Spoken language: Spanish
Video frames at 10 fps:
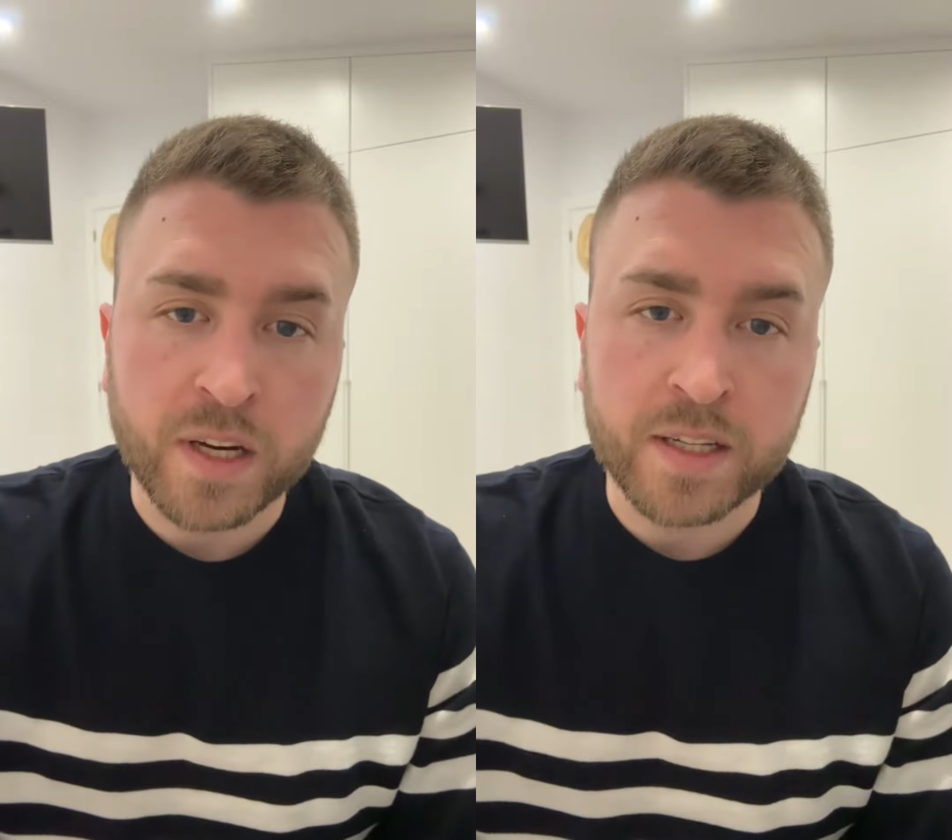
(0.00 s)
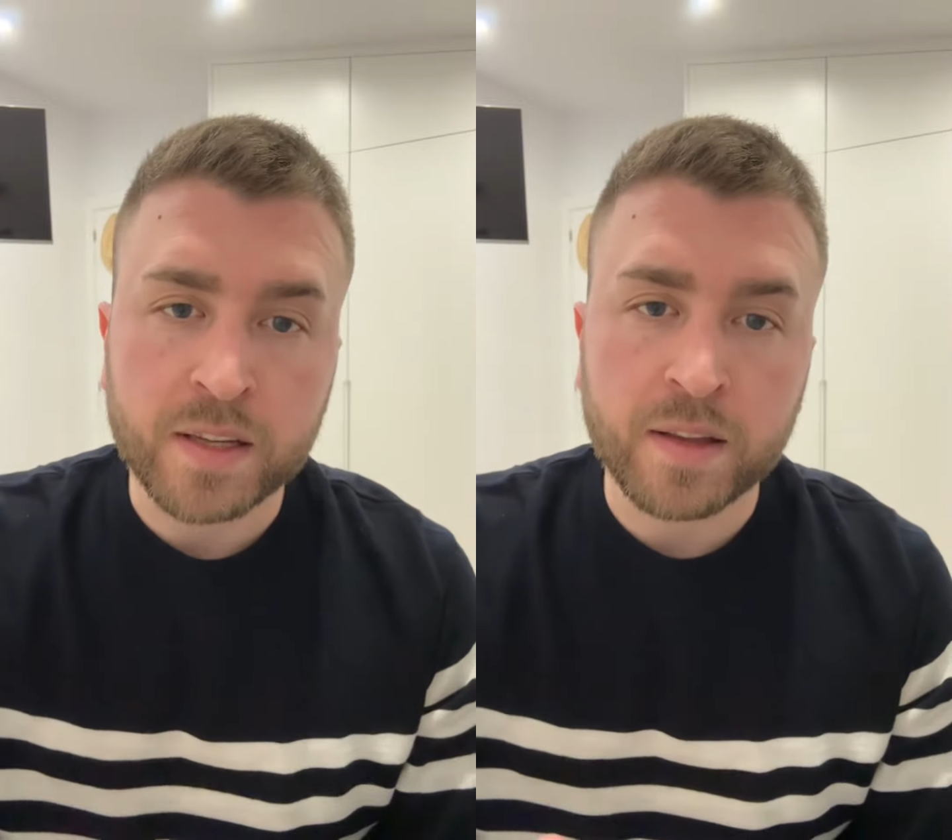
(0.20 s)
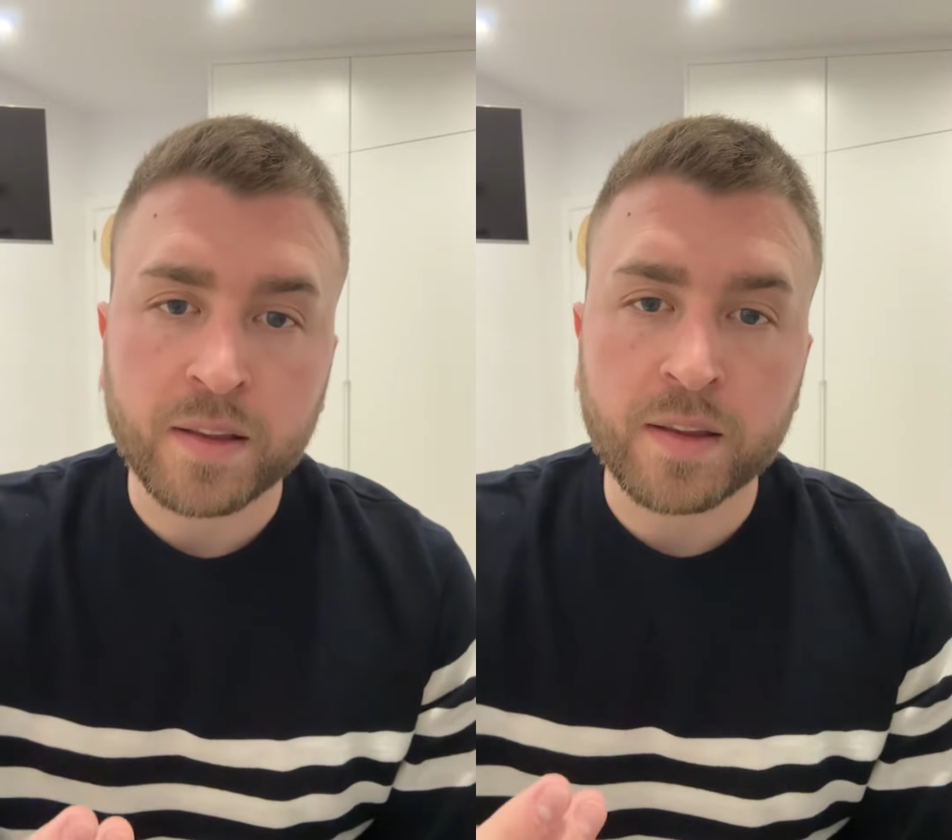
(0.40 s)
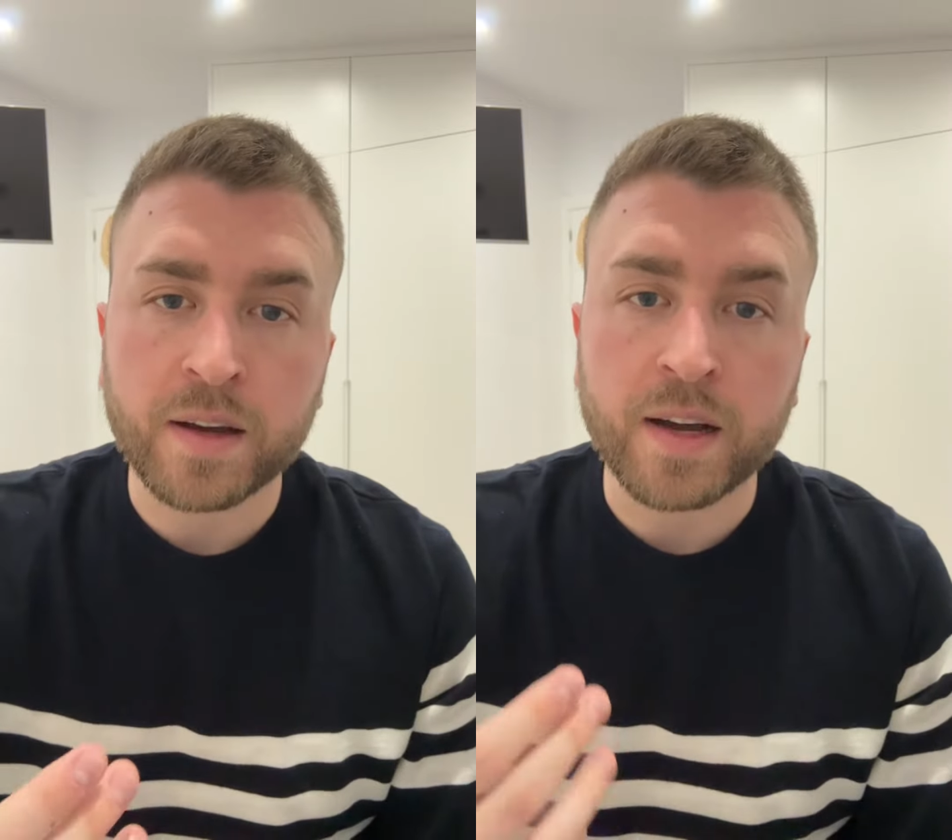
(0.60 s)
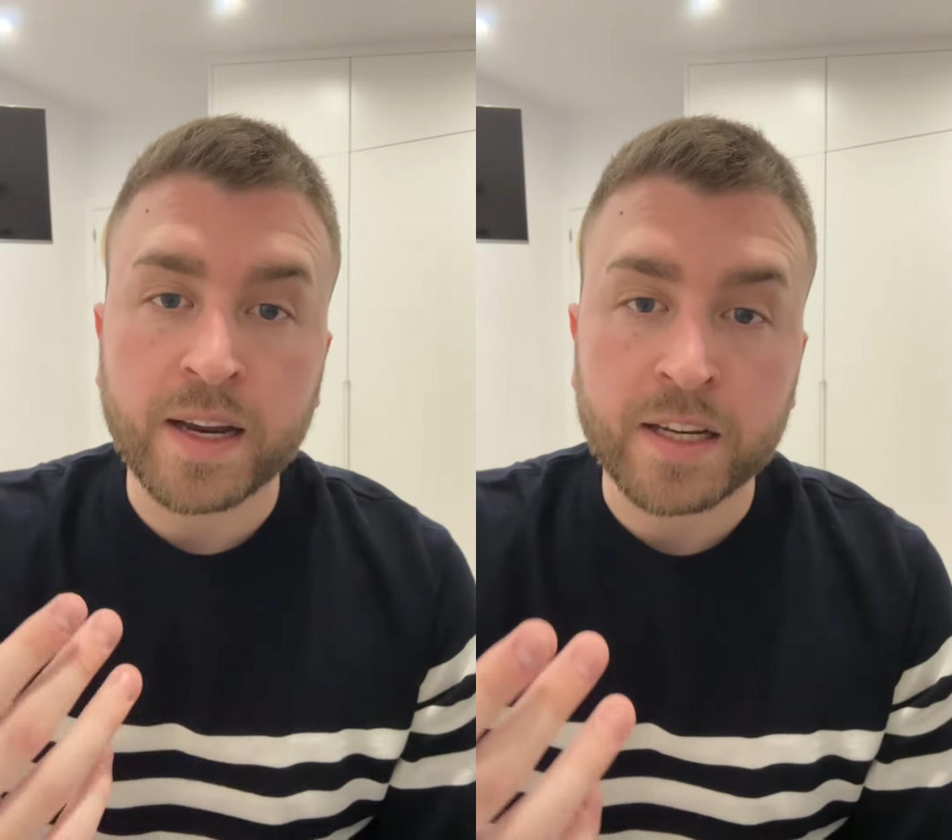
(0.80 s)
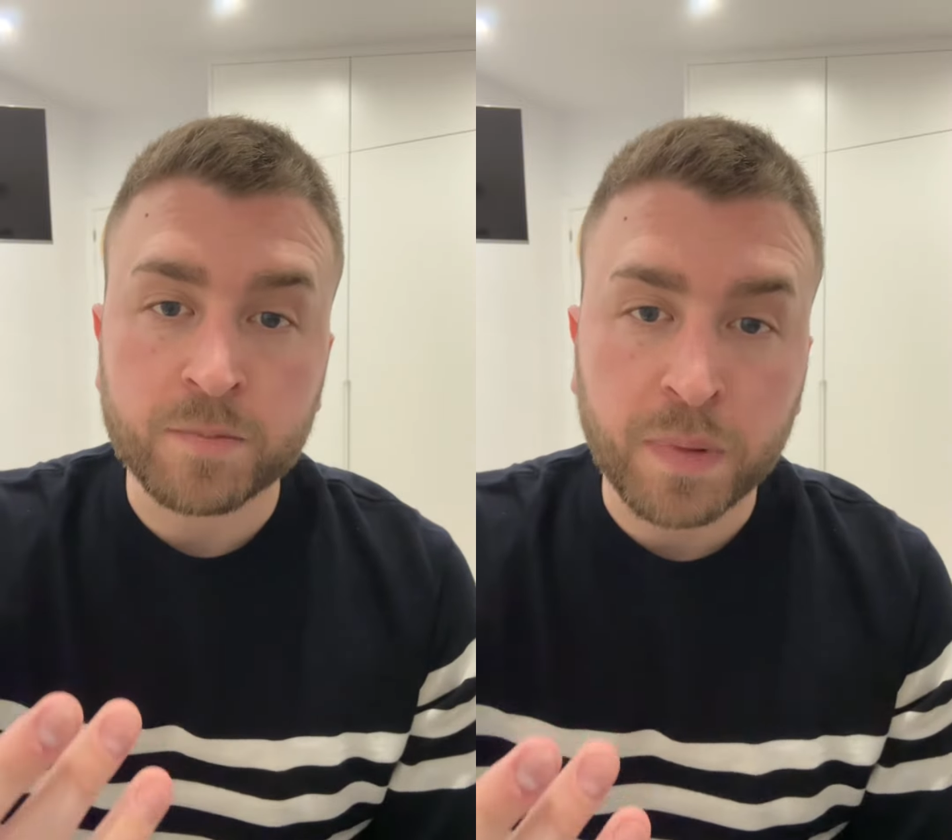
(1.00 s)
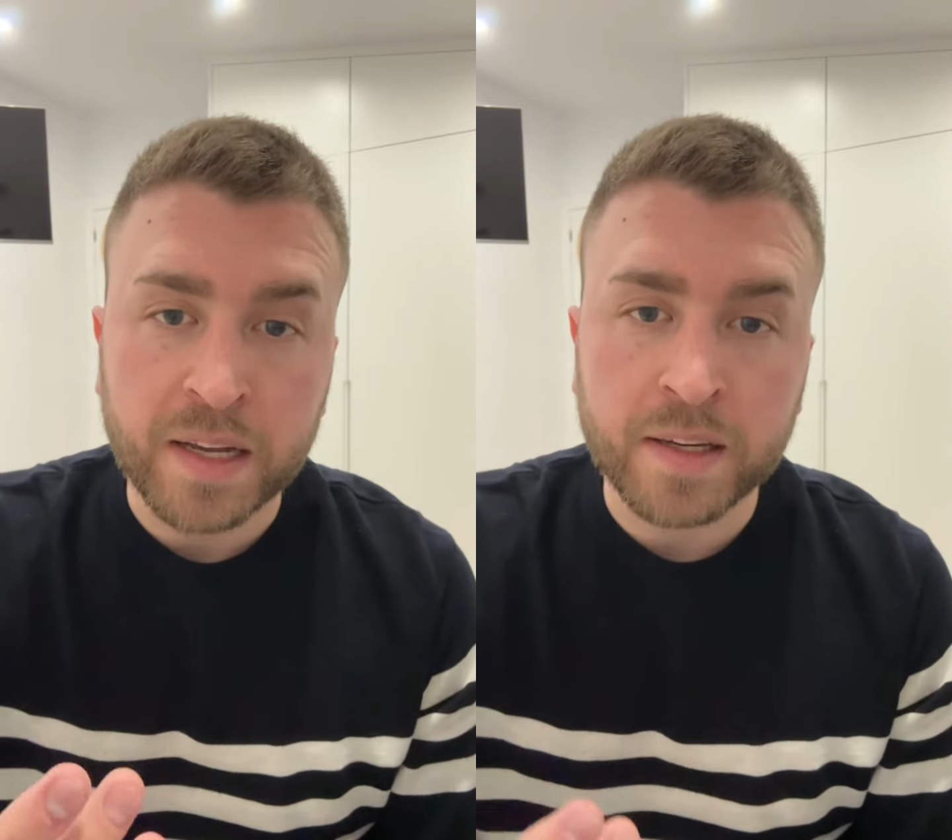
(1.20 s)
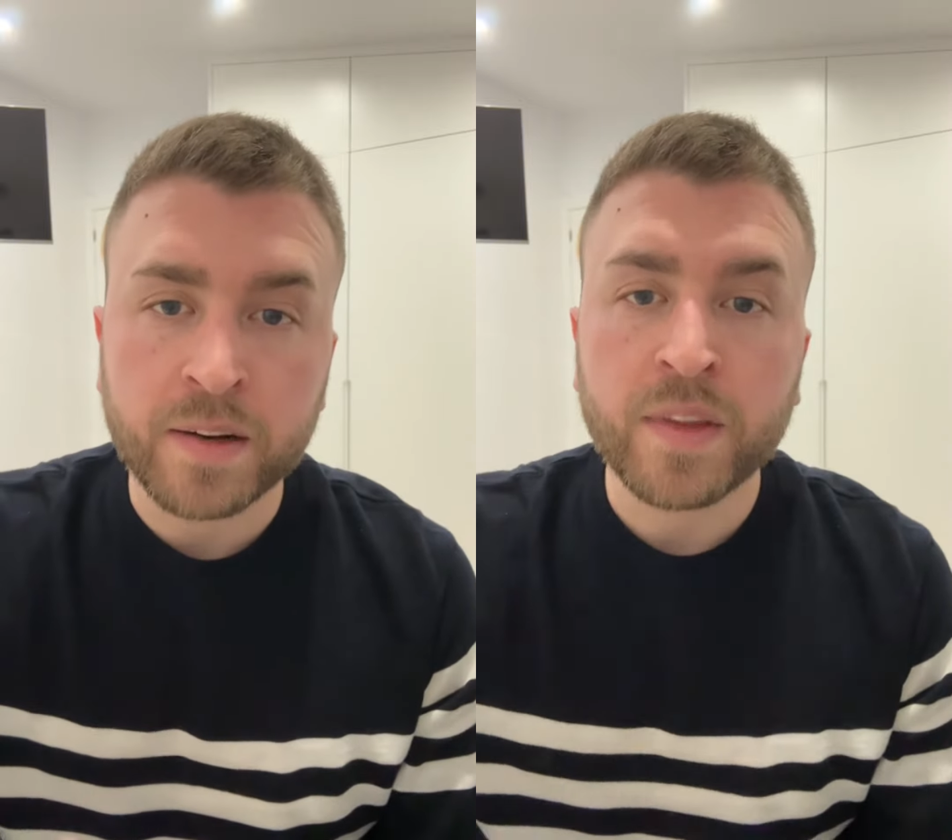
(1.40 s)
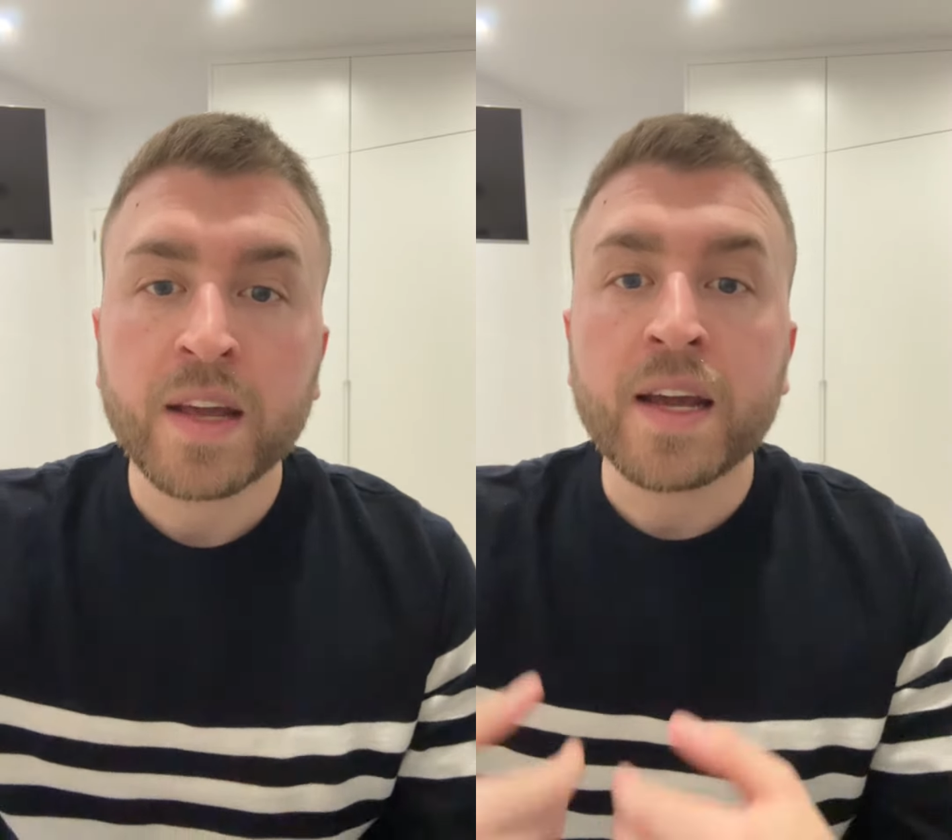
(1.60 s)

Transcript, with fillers: residencia en España,